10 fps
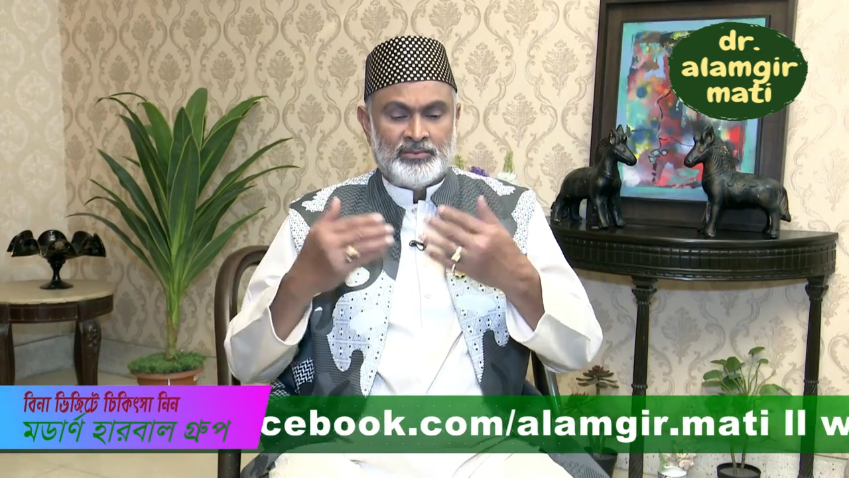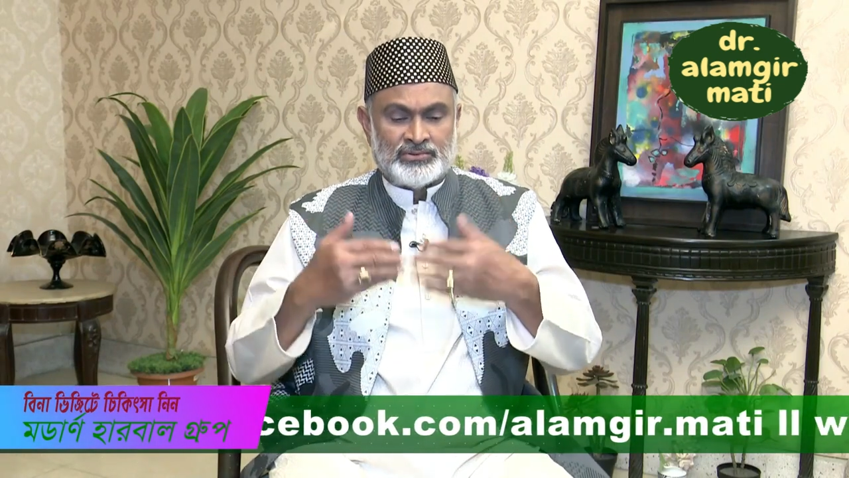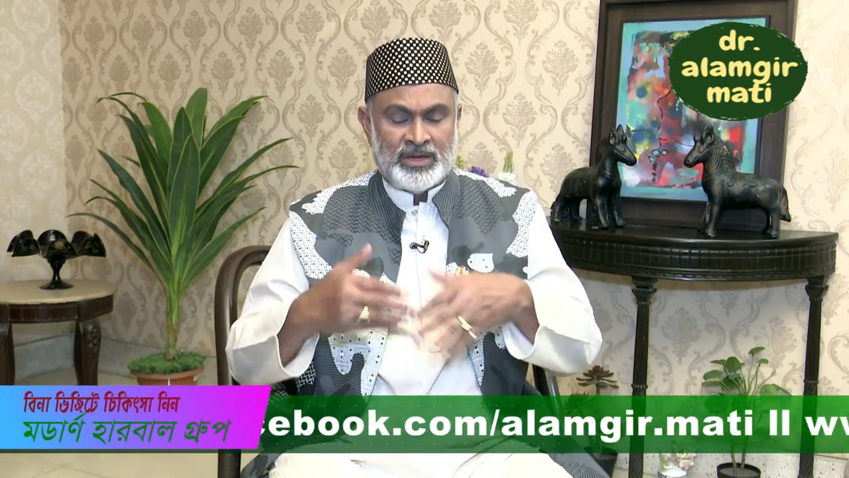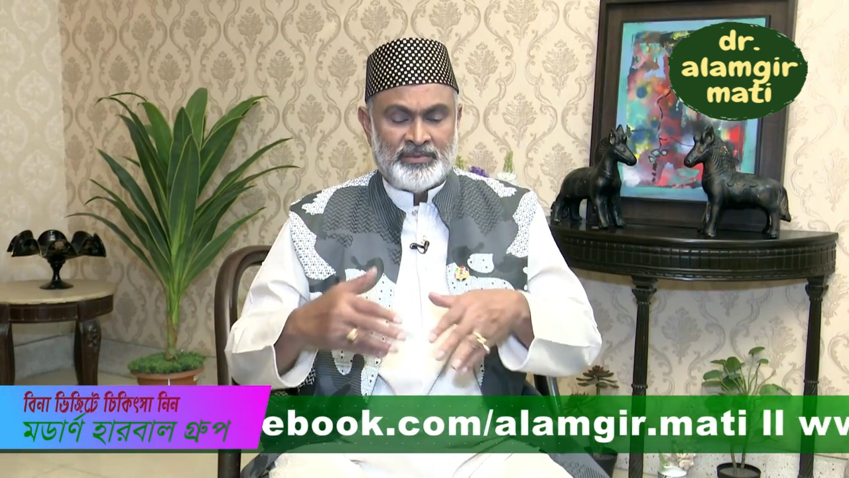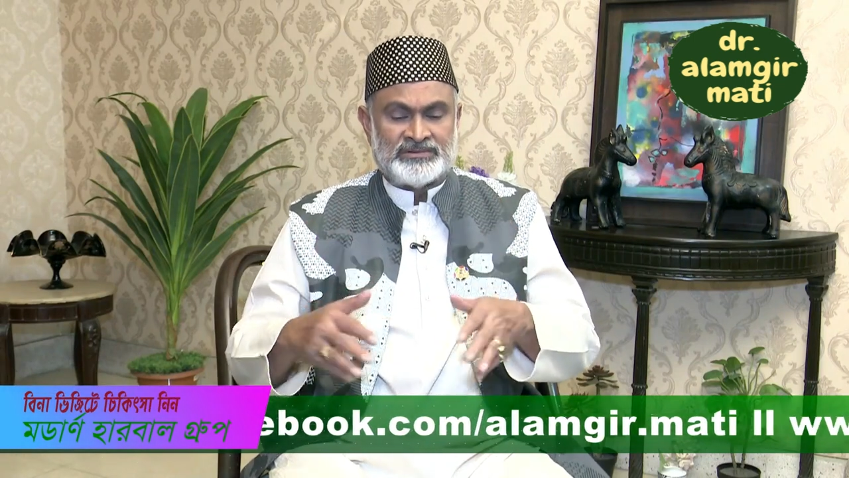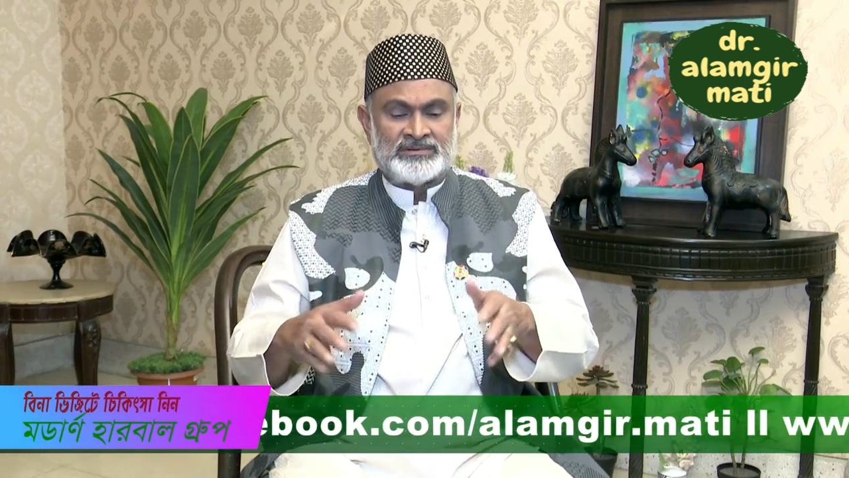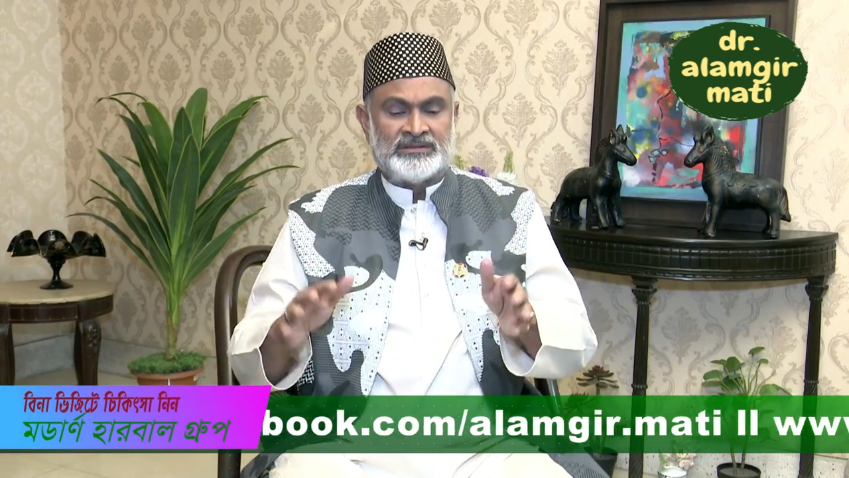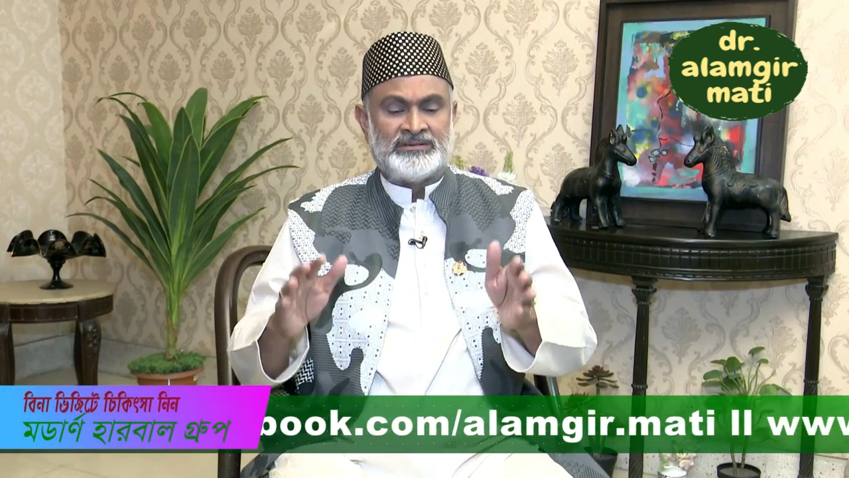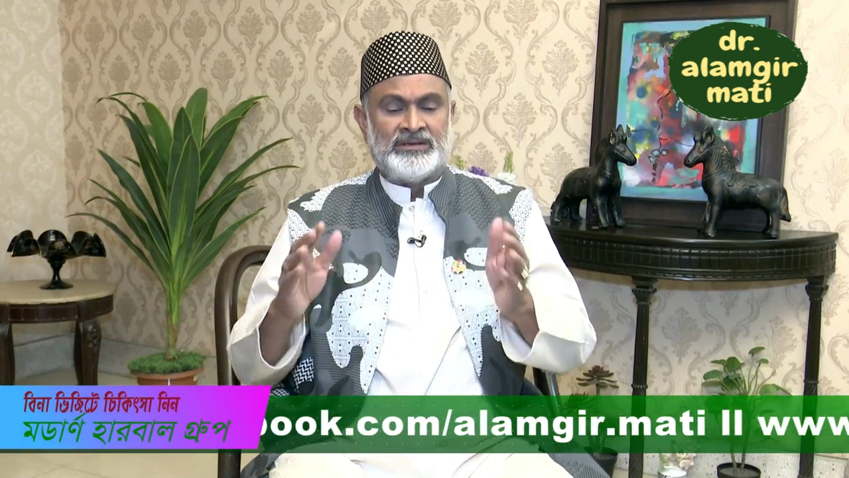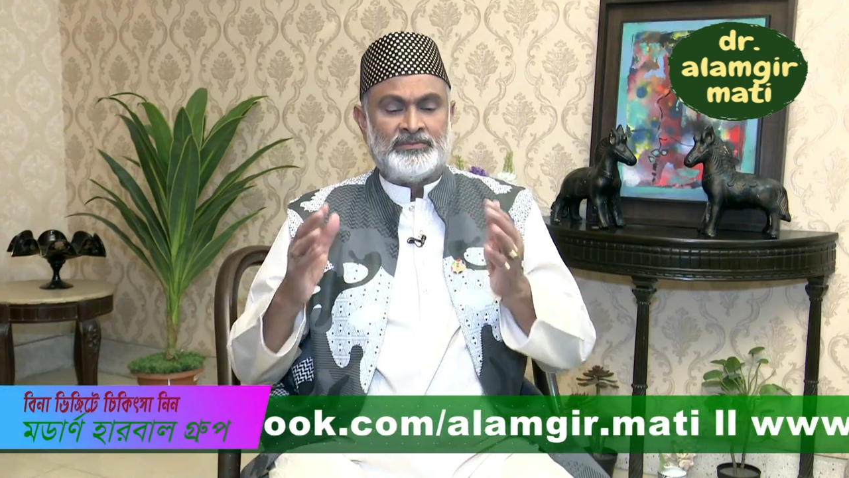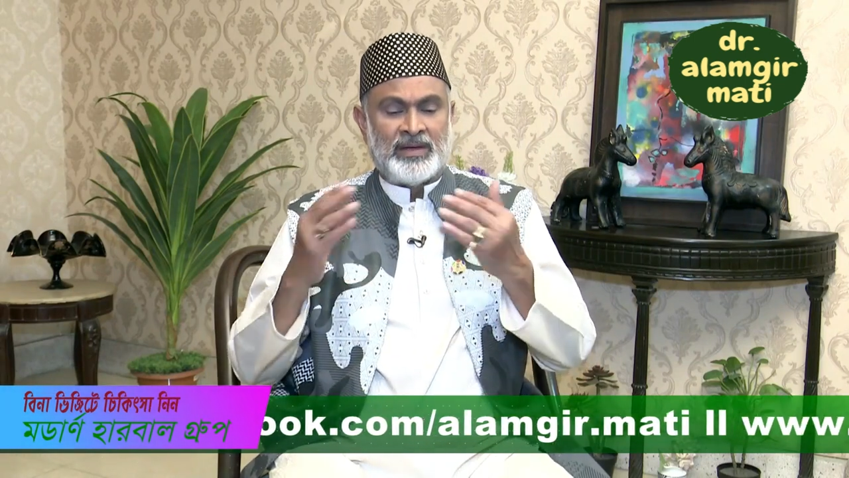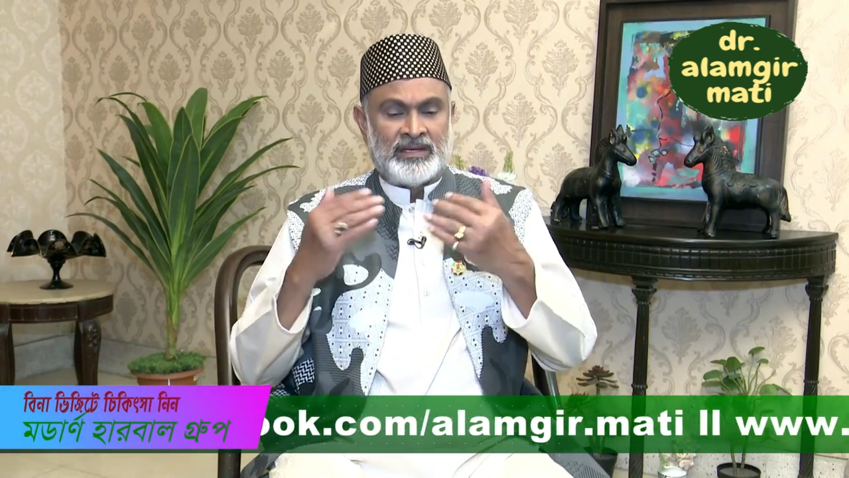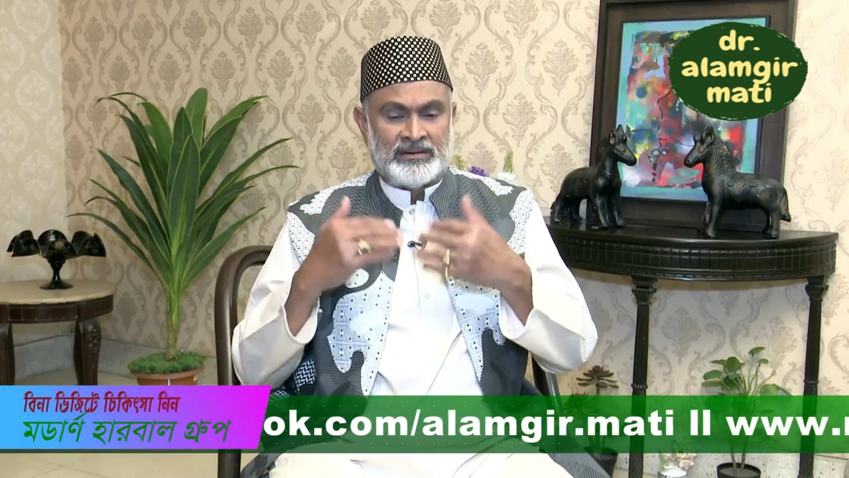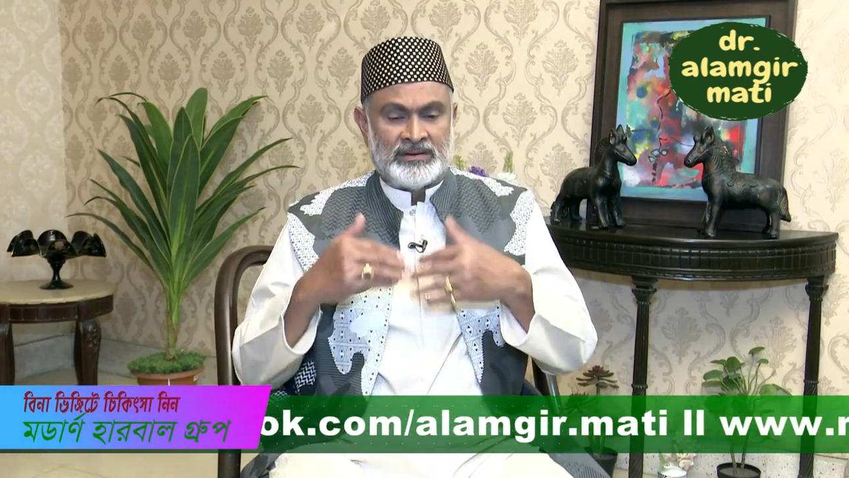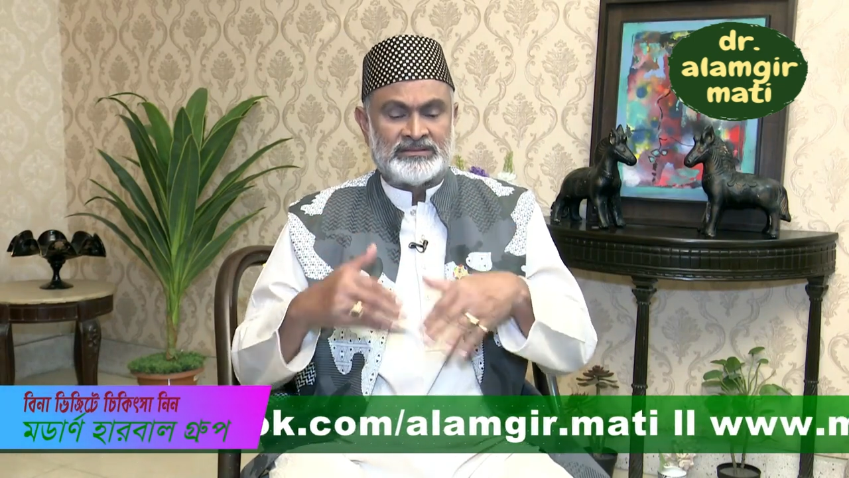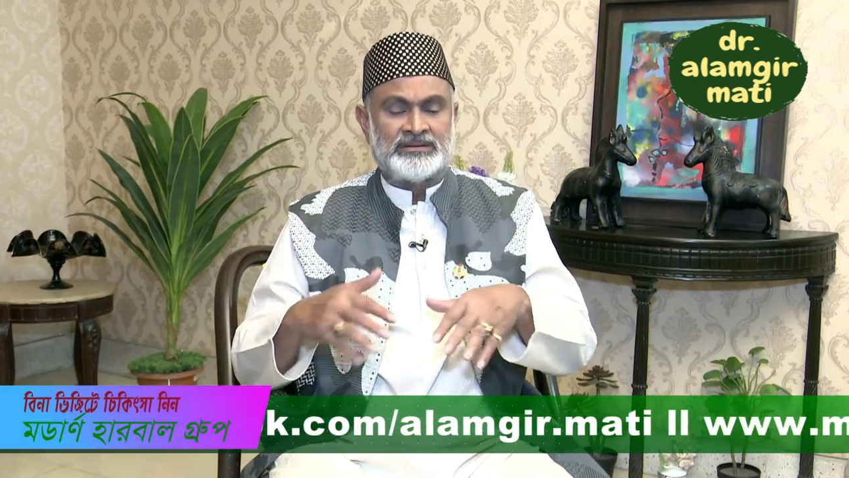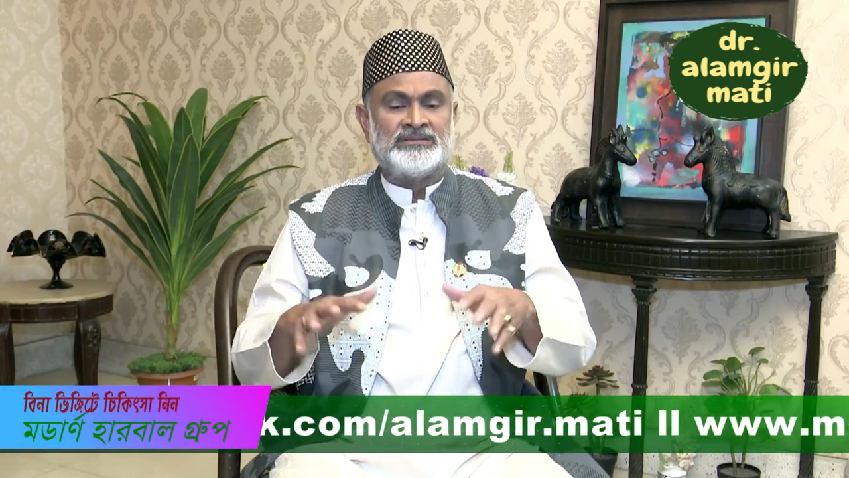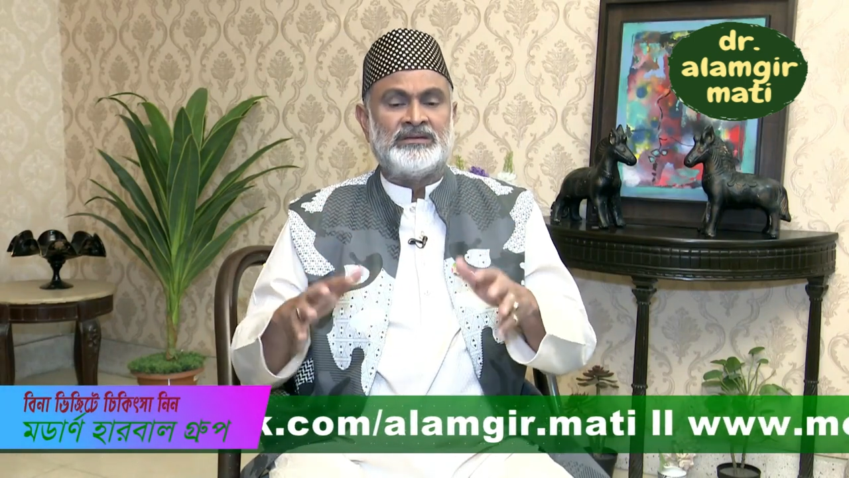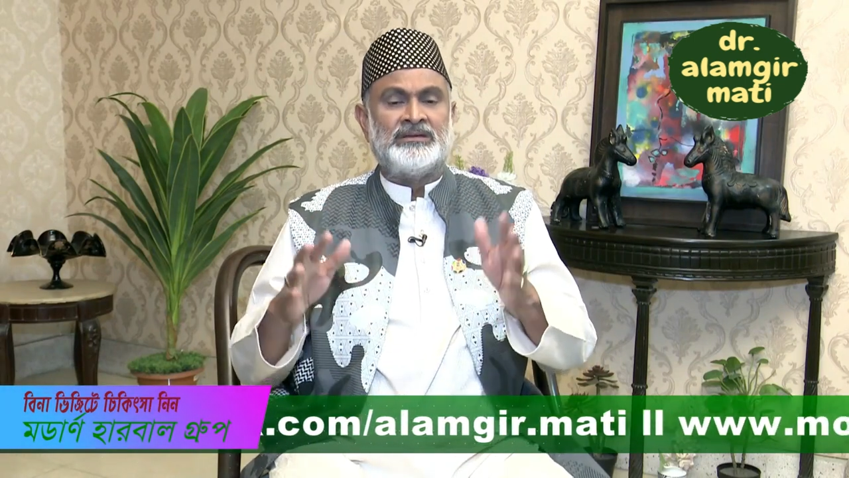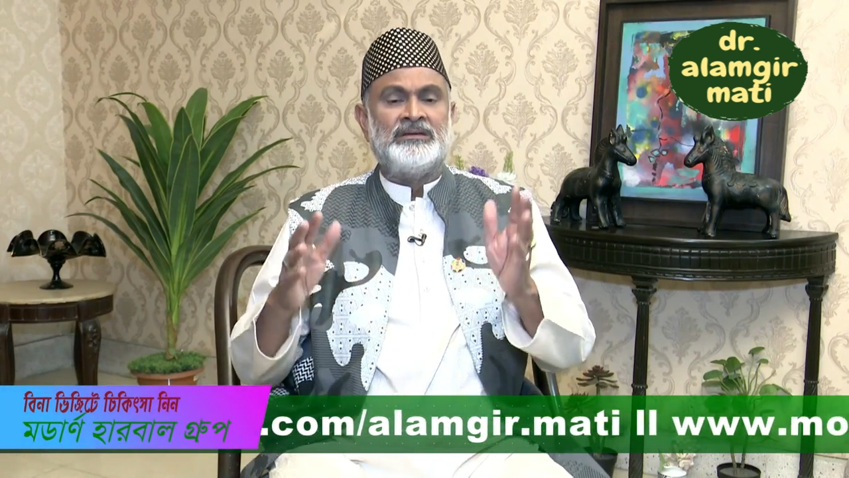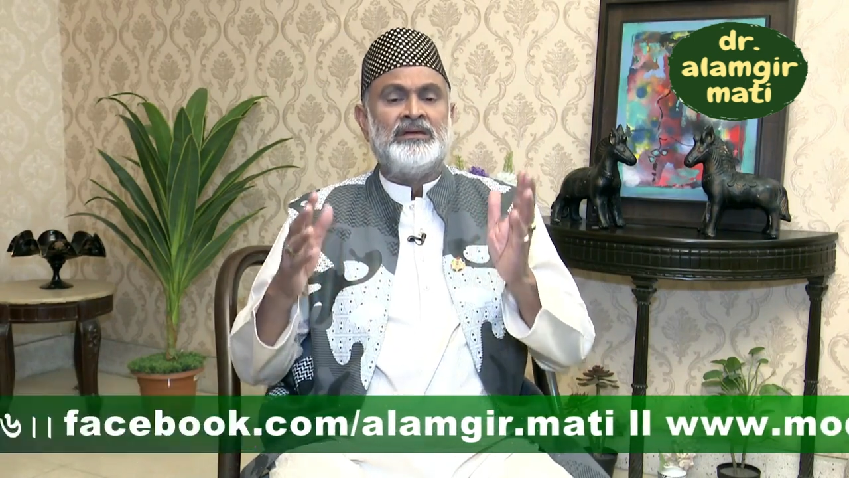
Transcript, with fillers: প্রসাবের সাথে পায়খানার সাথে